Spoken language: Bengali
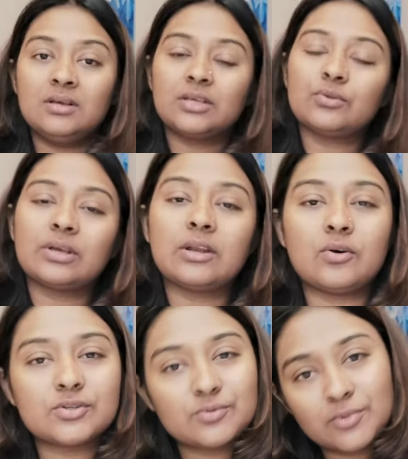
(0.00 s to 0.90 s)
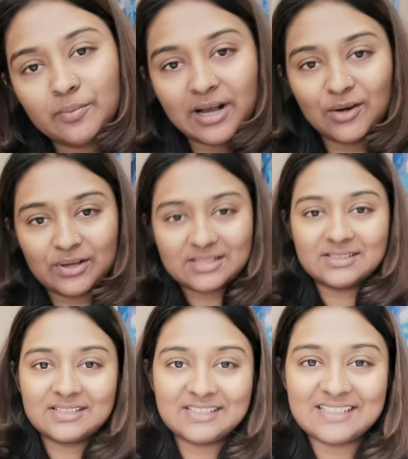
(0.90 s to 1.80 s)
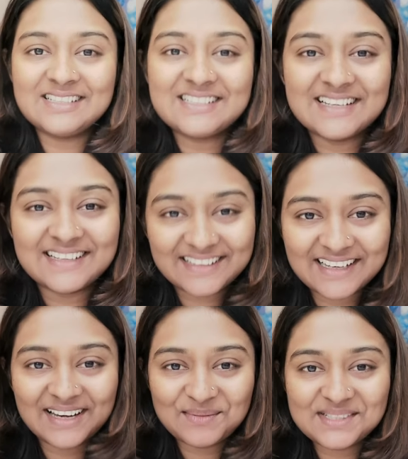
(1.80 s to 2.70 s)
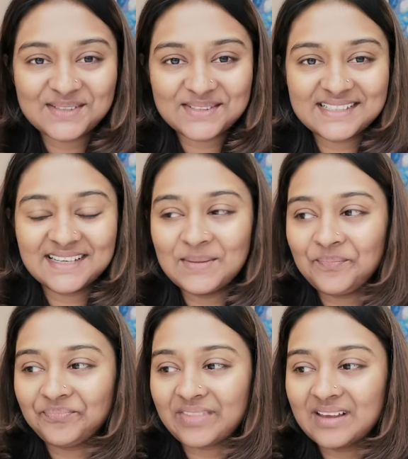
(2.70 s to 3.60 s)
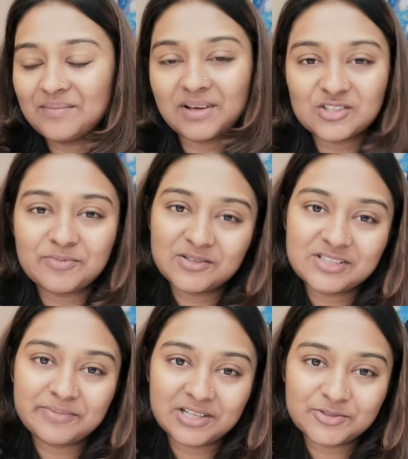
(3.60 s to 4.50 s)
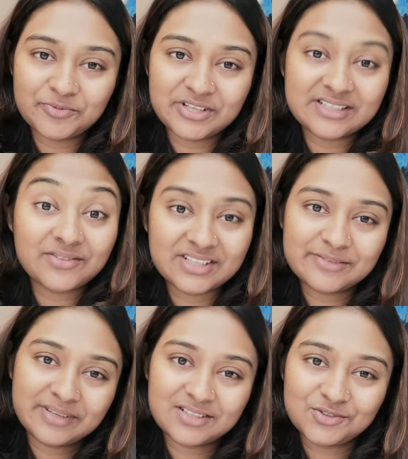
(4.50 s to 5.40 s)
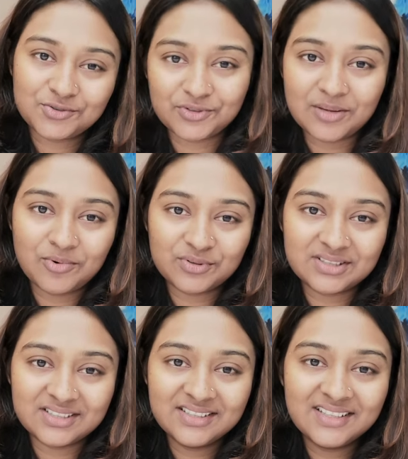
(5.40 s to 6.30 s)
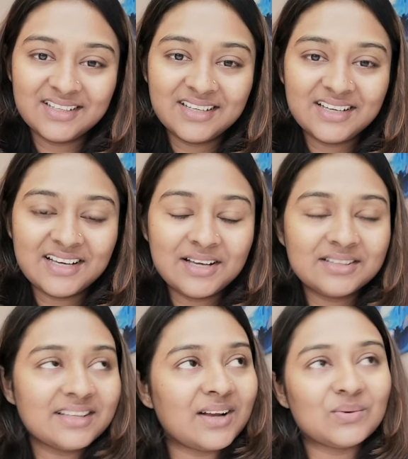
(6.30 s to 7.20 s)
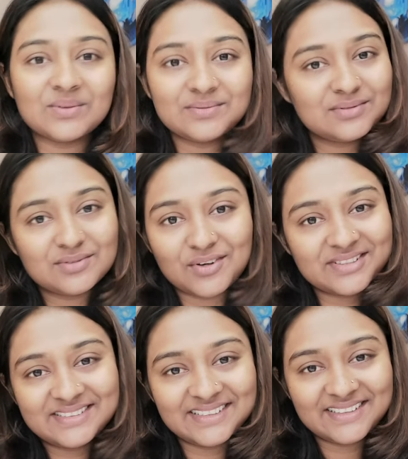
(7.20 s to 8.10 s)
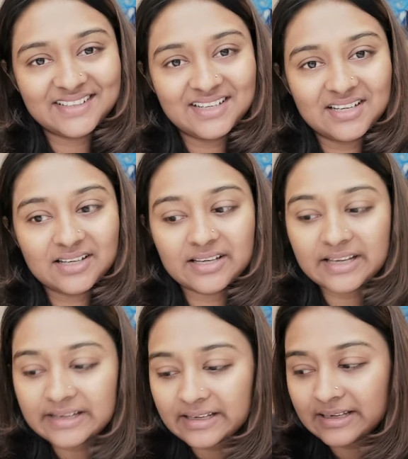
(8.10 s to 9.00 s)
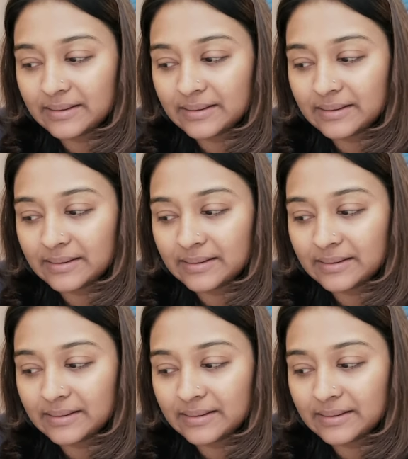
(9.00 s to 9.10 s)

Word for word: কিন্তু এখানে অসম্ভব ভালো একটা যে জিনিস দেখলাম সেটা হচ্ছে যে মানুষ মানুষের পারস্পরিক রেসপেক্ট শ্রোতাভক্তি দারুণ অস্থির এখানে